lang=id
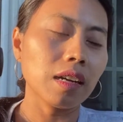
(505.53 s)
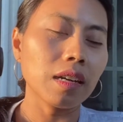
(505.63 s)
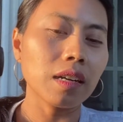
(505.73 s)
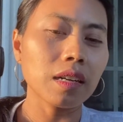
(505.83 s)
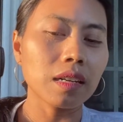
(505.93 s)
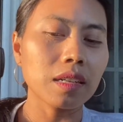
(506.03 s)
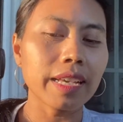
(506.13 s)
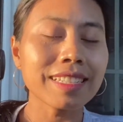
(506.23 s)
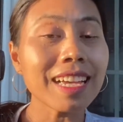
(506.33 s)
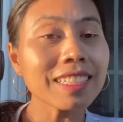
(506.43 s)
uh,
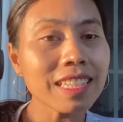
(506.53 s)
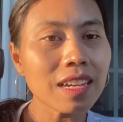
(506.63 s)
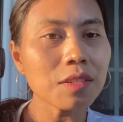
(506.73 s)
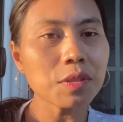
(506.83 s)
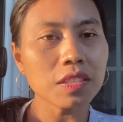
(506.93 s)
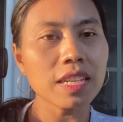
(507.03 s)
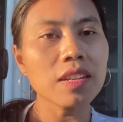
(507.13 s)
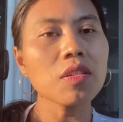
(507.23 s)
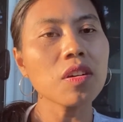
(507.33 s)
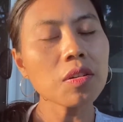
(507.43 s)
eh, SKCK aku yang dari
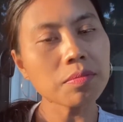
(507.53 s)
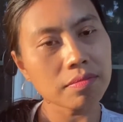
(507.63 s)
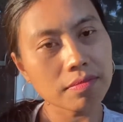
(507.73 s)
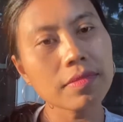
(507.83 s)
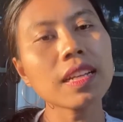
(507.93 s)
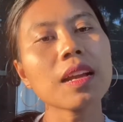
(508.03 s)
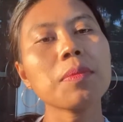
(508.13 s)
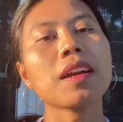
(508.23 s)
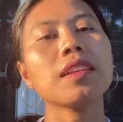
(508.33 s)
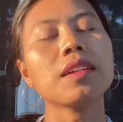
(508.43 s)
Hongkong mereka
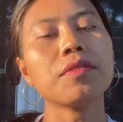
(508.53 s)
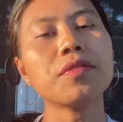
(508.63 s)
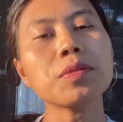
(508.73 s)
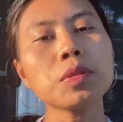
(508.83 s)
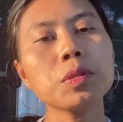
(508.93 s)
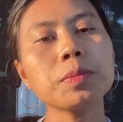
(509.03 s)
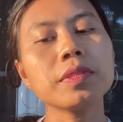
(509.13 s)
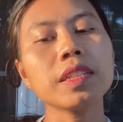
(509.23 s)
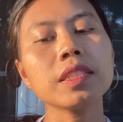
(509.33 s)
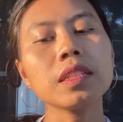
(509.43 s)
bakal approve
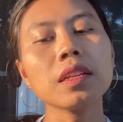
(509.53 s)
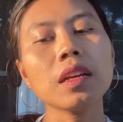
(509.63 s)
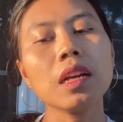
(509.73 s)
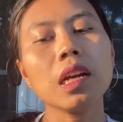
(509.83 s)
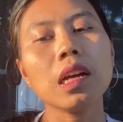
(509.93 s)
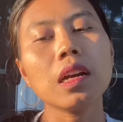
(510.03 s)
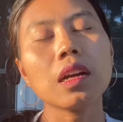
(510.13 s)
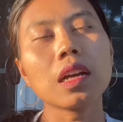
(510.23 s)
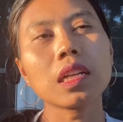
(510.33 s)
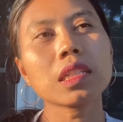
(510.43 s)
jadi
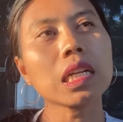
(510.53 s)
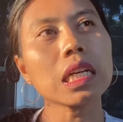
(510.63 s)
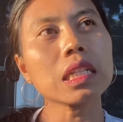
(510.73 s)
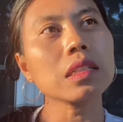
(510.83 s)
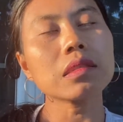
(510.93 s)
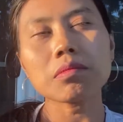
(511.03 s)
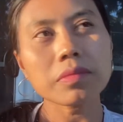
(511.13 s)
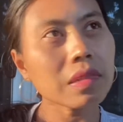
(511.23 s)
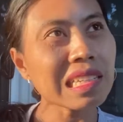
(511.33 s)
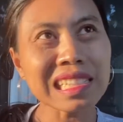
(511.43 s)
karena
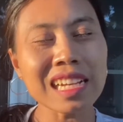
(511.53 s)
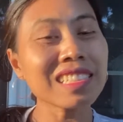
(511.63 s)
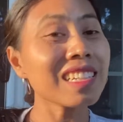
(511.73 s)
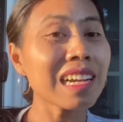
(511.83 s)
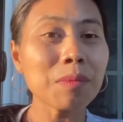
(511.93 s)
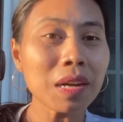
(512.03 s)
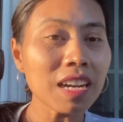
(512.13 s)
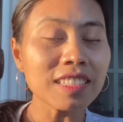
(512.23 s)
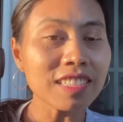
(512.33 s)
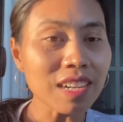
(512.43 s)
SKJK
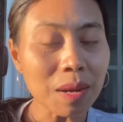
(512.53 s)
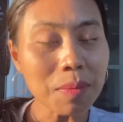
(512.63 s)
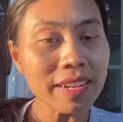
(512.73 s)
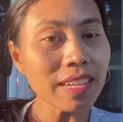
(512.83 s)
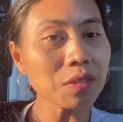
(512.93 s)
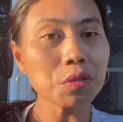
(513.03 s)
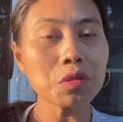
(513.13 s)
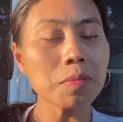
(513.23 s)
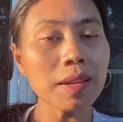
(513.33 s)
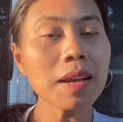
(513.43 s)
makan drama yang
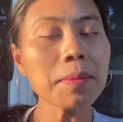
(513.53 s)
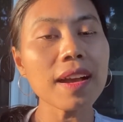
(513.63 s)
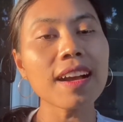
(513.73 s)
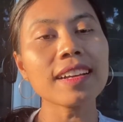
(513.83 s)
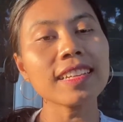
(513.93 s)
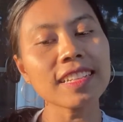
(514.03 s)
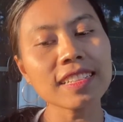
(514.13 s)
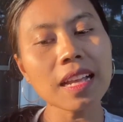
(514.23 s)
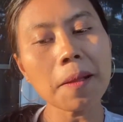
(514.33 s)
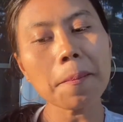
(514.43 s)
cukup lama
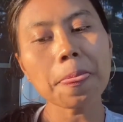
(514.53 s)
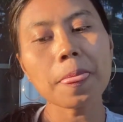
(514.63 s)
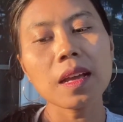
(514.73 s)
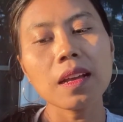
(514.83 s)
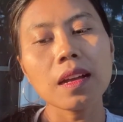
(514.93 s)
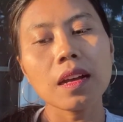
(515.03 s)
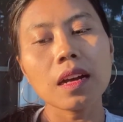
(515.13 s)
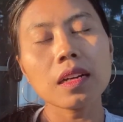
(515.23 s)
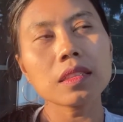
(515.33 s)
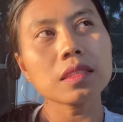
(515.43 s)
akhirnya
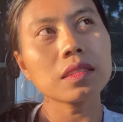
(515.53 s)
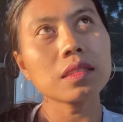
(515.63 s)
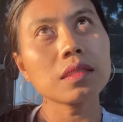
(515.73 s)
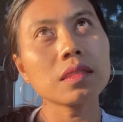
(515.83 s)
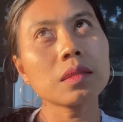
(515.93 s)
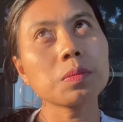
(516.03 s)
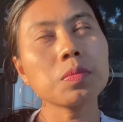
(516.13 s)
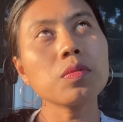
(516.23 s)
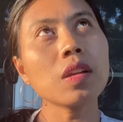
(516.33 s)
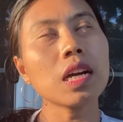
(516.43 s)
uh, eh,
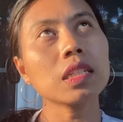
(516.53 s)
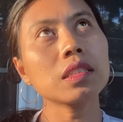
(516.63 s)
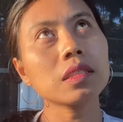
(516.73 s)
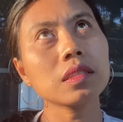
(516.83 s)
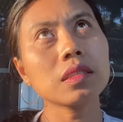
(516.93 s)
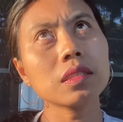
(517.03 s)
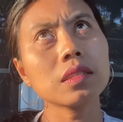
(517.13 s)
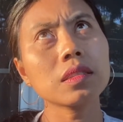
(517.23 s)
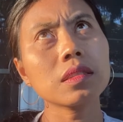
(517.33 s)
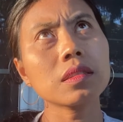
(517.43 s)
bulan
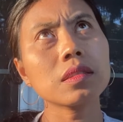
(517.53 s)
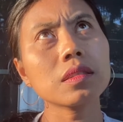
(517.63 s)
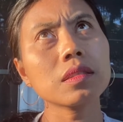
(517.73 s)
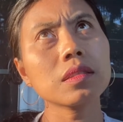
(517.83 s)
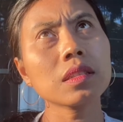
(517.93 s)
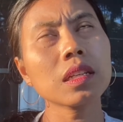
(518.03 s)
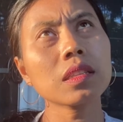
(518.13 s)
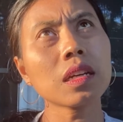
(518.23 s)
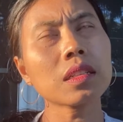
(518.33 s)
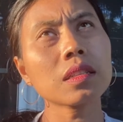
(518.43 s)

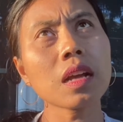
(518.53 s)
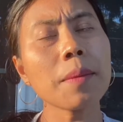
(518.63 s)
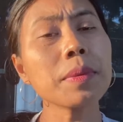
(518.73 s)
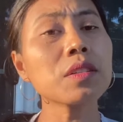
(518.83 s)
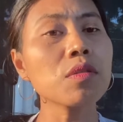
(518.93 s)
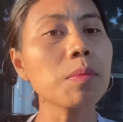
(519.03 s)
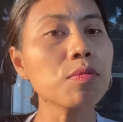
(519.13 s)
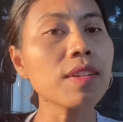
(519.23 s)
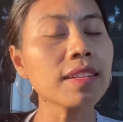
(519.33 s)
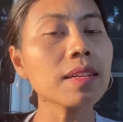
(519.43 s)
sekitar hampir dua
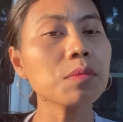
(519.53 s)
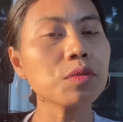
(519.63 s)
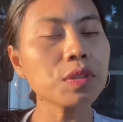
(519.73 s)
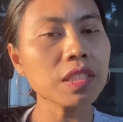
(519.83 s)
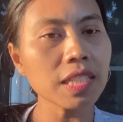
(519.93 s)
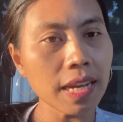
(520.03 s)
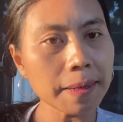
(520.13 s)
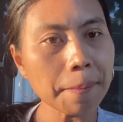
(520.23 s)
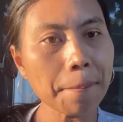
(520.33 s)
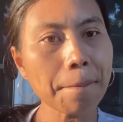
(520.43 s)
bulan
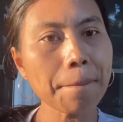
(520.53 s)
kemudian